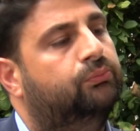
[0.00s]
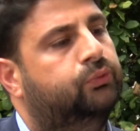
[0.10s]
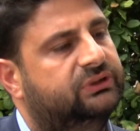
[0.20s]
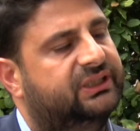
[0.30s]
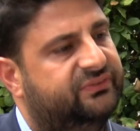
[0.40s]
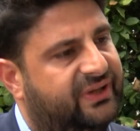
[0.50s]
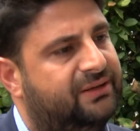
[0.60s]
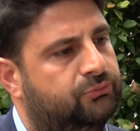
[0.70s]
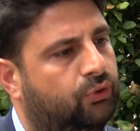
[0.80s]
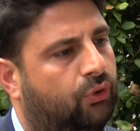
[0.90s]
bunları
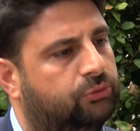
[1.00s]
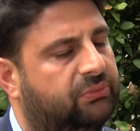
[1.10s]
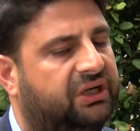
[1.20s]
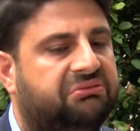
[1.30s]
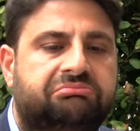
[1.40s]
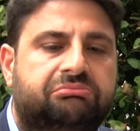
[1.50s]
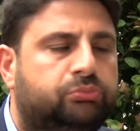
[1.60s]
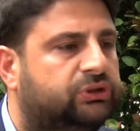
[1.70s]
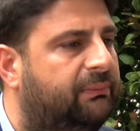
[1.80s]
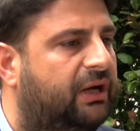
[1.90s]
vermiyor olmak.
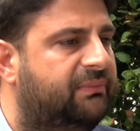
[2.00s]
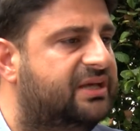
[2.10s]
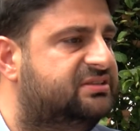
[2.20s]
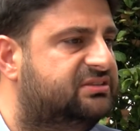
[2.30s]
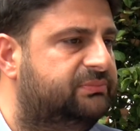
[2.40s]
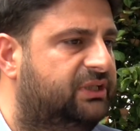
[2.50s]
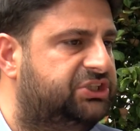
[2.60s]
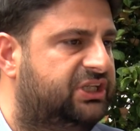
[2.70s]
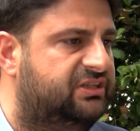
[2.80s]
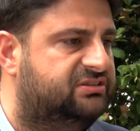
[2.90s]
Bu tamamen sizin
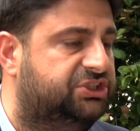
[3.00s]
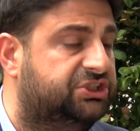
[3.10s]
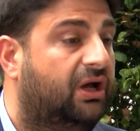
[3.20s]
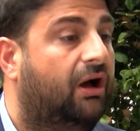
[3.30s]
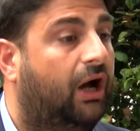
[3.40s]
bileceğiniz iş.